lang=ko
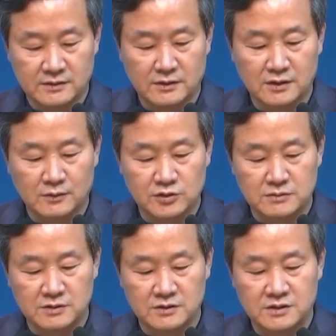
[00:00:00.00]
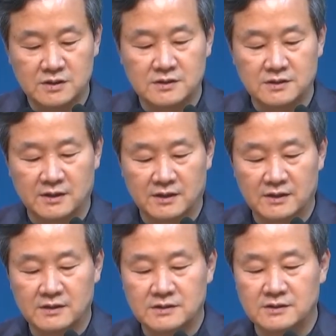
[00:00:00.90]
넘겨보시면
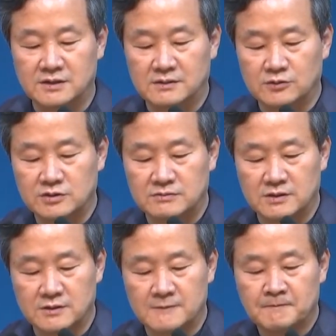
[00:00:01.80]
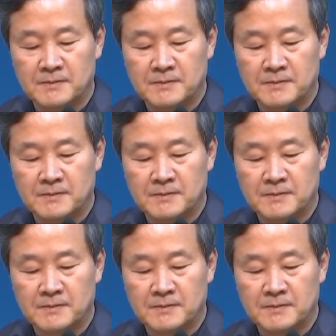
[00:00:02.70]
7절에, 7절에 보시면